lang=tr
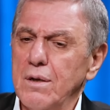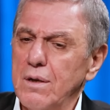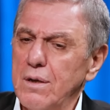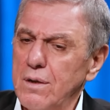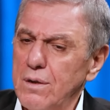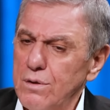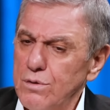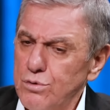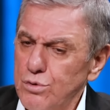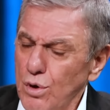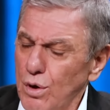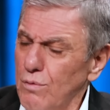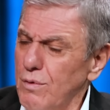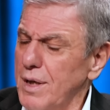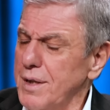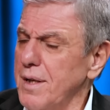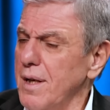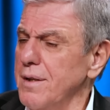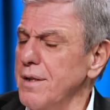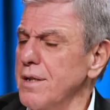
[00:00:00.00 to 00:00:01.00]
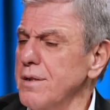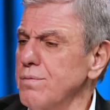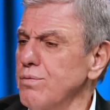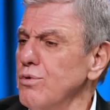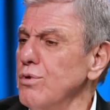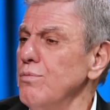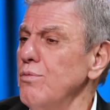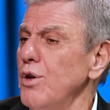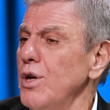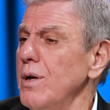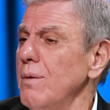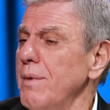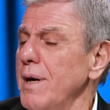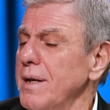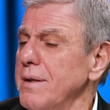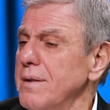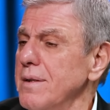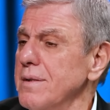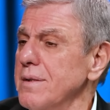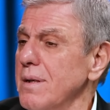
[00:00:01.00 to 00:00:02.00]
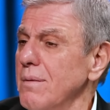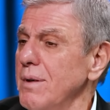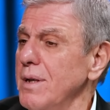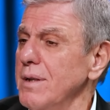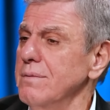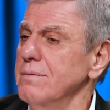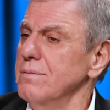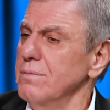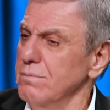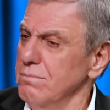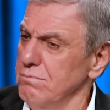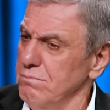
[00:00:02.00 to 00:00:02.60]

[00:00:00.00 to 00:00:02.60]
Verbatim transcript: E, çoğu vatandaş bunu böyle baktığı zaman